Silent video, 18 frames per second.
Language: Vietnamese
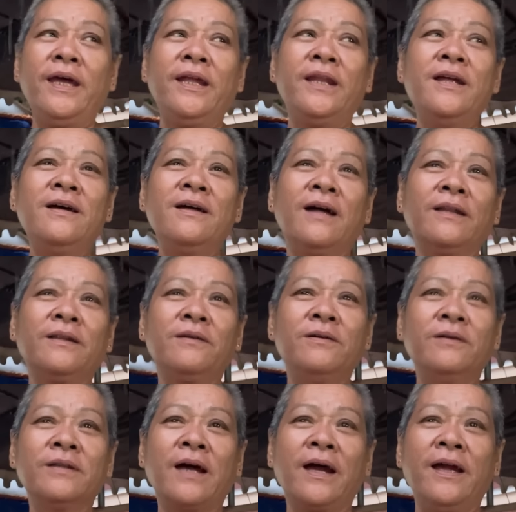đức hạnh
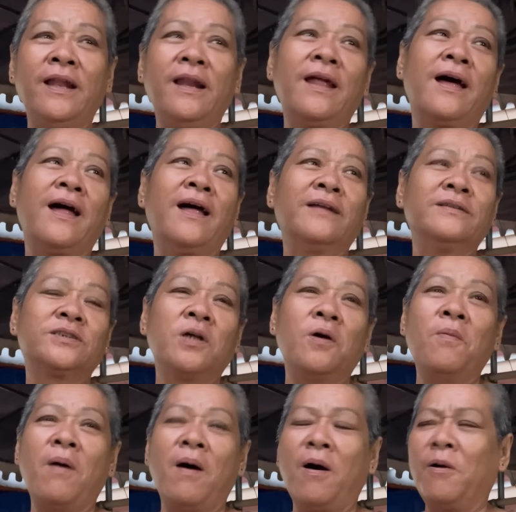của thầy là
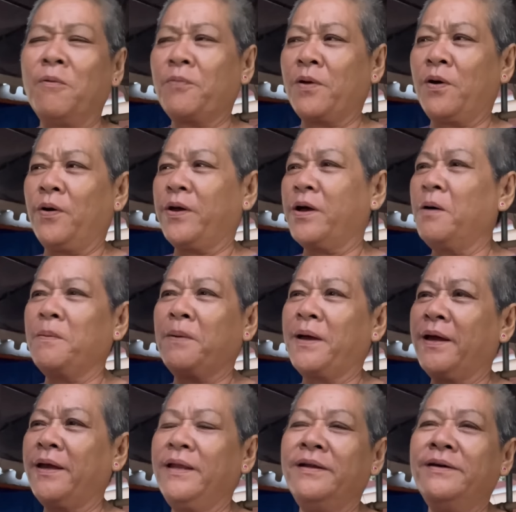số một rồi không
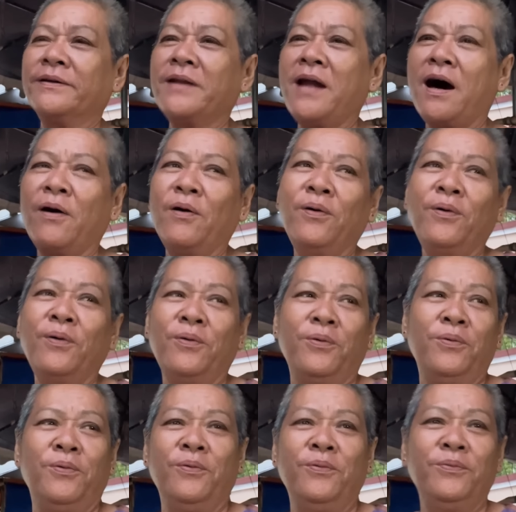ai được
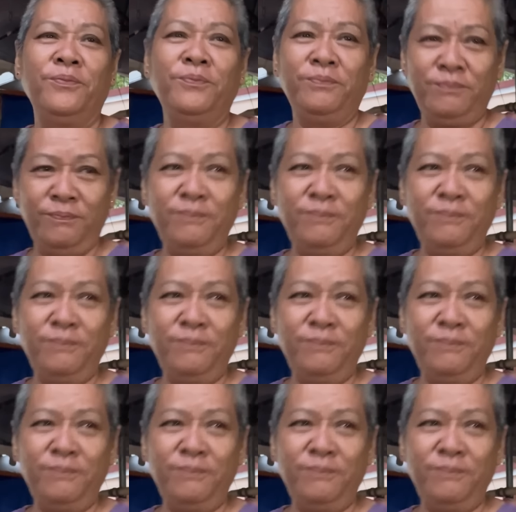đâu vậy ha ừ.